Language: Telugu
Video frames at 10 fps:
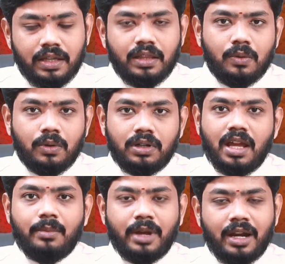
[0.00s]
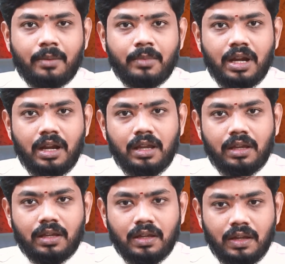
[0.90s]
ఇది గుడ్ టైం అని నమ్మండి
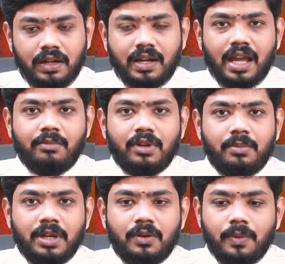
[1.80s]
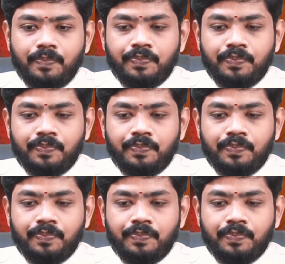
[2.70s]
ఈ టైంలో మీరు